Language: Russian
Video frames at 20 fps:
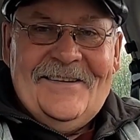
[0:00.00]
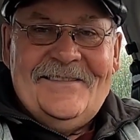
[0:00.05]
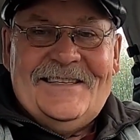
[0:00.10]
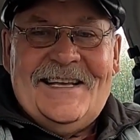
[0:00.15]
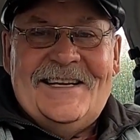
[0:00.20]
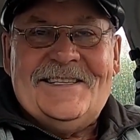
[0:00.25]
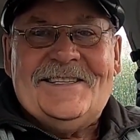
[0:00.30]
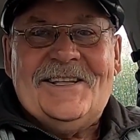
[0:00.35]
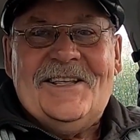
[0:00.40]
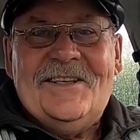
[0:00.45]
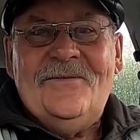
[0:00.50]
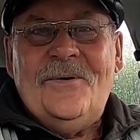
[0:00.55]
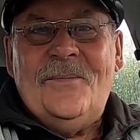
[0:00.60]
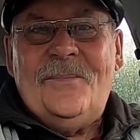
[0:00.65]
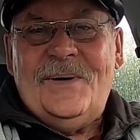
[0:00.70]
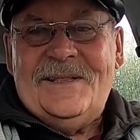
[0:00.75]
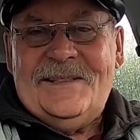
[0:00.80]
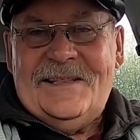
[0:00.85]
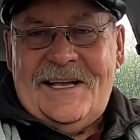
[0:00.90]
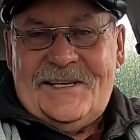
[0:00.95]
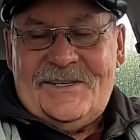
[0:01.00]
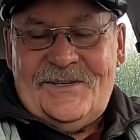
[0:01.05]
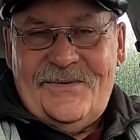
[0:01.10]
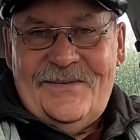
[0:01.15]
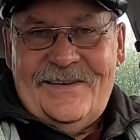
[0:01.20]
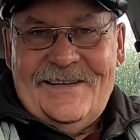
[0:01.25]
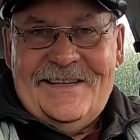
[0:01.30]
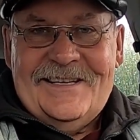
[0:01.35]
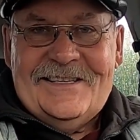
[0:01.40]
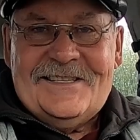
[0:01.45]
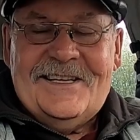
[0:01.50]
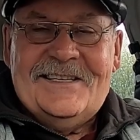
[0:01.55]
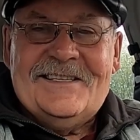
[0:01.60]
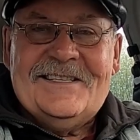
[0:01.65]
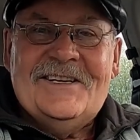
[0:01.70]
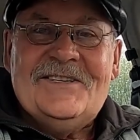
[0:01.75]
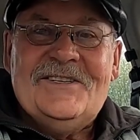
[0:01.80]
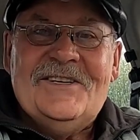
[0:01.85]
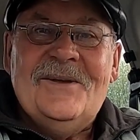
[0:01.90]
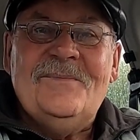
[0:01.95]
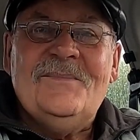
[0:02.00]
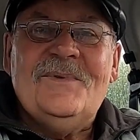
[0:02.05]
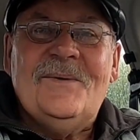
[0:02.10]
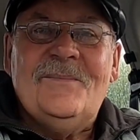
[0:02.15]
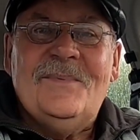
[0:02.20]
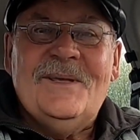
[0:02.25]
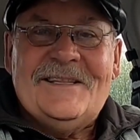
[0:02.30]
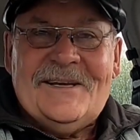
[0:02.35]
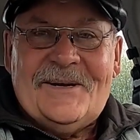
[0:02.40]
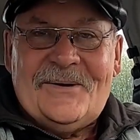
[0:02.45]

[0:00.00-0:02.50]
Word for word: Всячески его подначивали, дескать, зачем тебе